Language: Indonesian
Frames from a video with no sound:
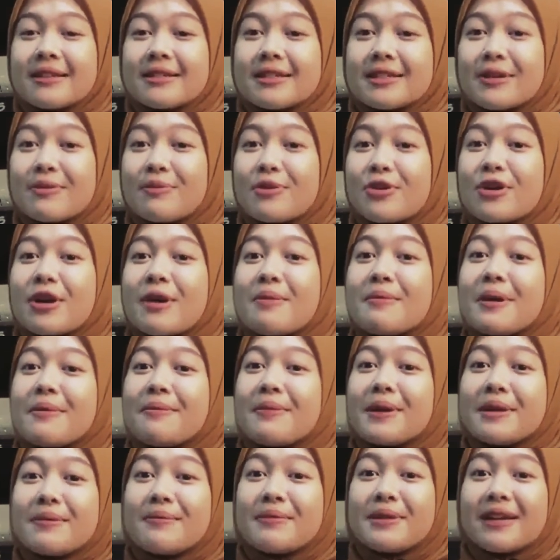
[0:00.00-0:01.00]
Semoga
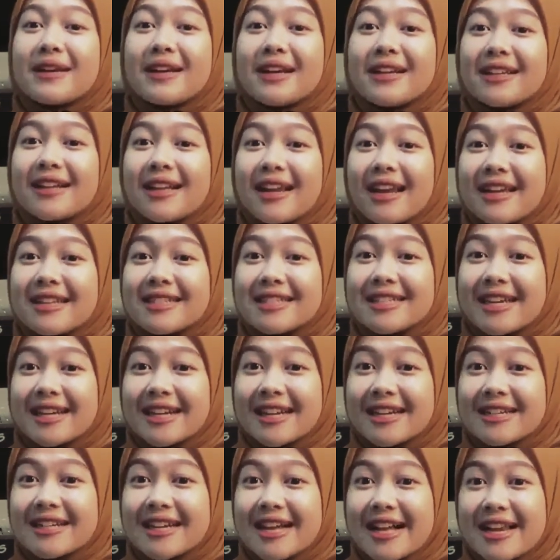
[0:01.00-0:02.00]
Bapak diberikan
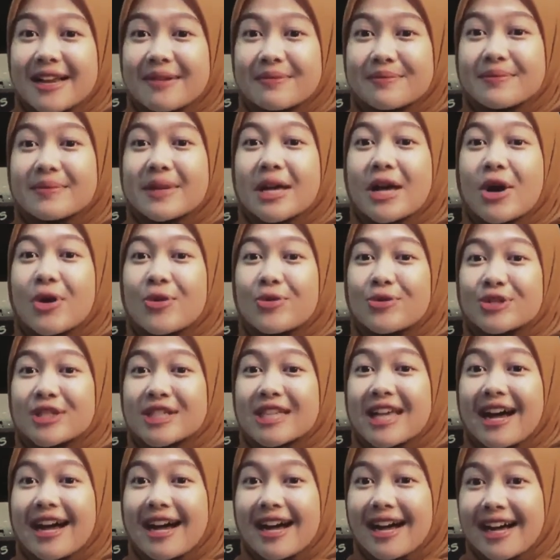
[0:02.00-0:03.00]
kelancaran dalam
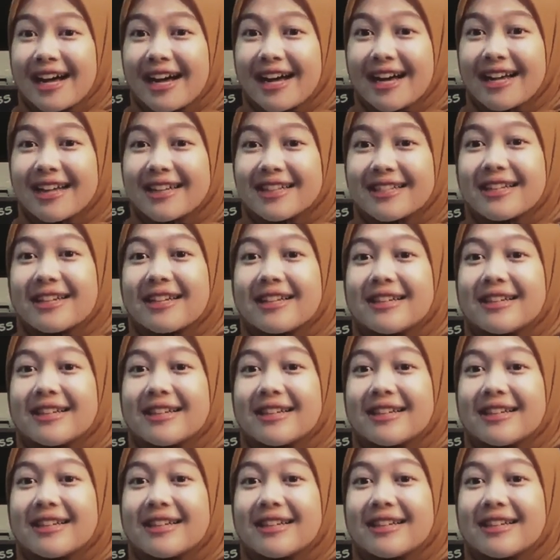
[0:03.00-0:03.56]
usaha